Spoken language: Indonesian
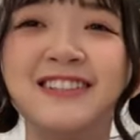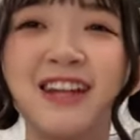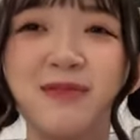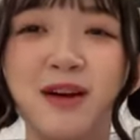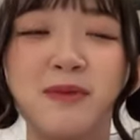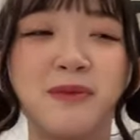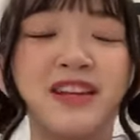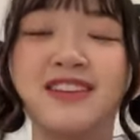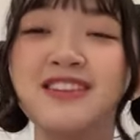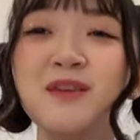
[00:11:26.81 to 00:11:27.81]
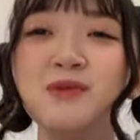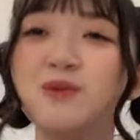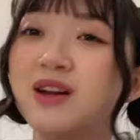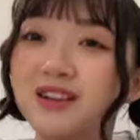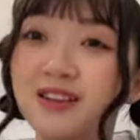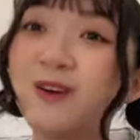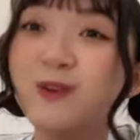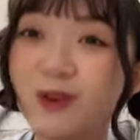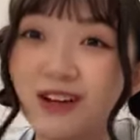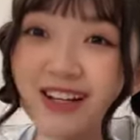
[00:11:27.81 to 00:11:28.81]
tapi nggak apa-apa tadi dia habis bikinin
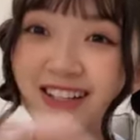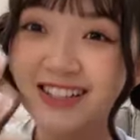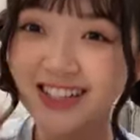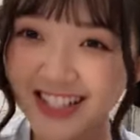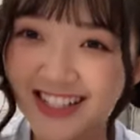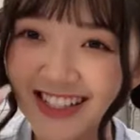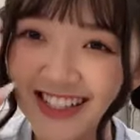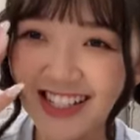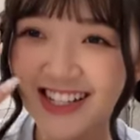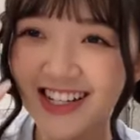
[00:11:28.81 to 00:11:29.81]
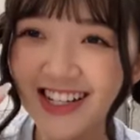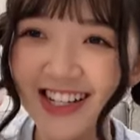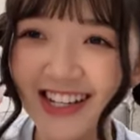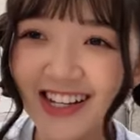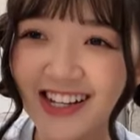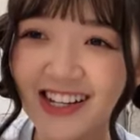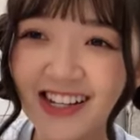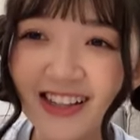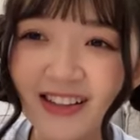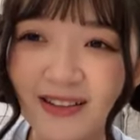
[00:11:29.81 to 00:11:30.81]
aku
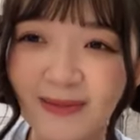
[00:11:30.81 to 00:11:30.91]
cincin